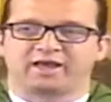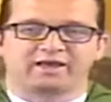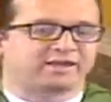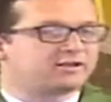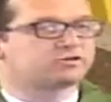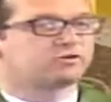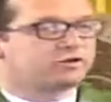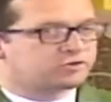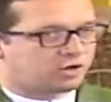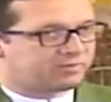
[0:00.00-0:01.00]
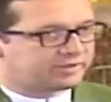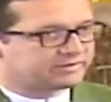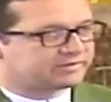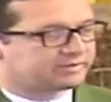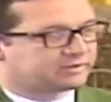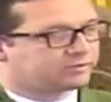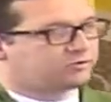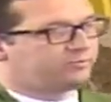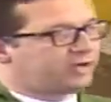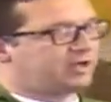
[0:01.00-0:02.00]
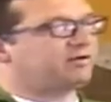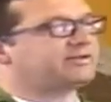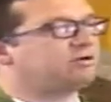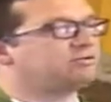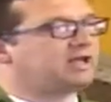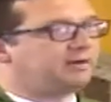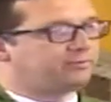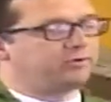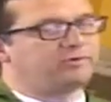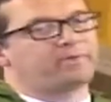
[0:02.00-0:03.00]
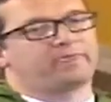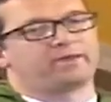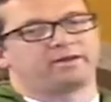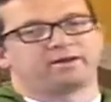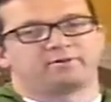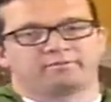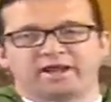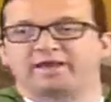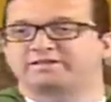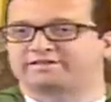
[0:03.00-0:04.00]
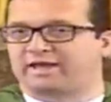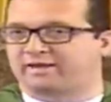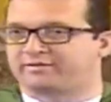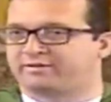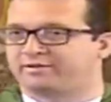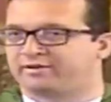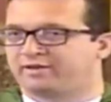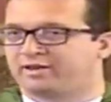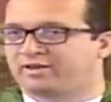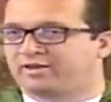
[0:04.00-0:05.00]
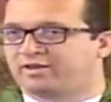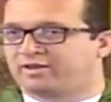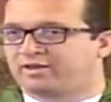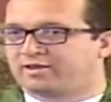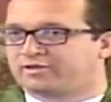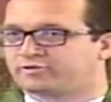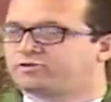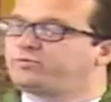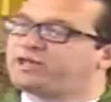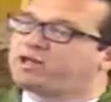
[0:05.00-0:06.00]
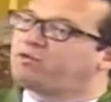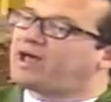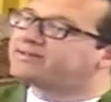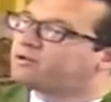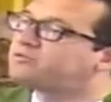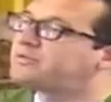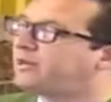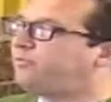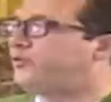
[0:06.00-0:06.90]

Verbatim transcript: aqueles dois homens. Subiram até o templo para rezar. Subiram até o templo